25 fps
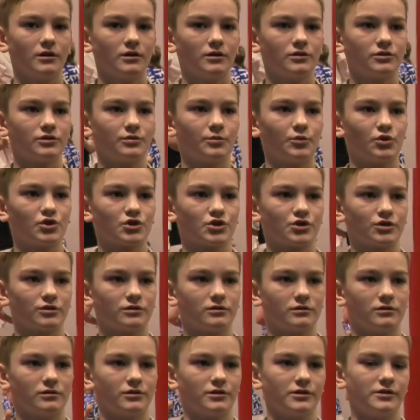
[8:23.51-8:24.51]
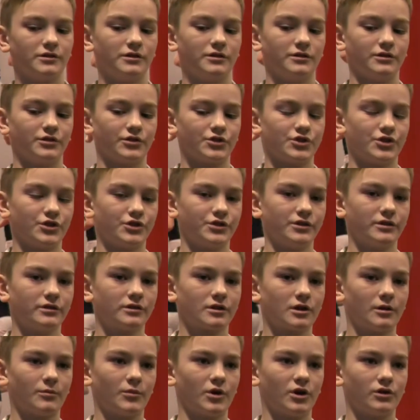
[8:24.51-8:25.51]
сможет э, или защитить
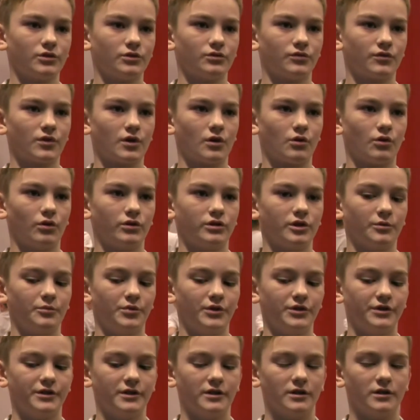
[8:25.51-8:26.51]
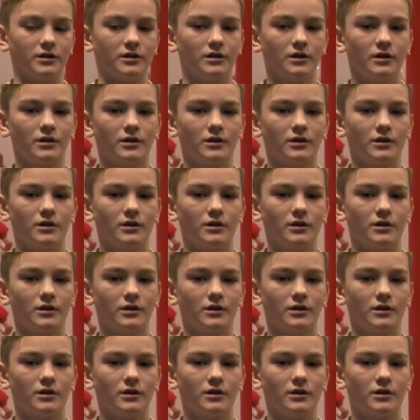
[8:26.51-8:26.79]
команду в какой-то беде,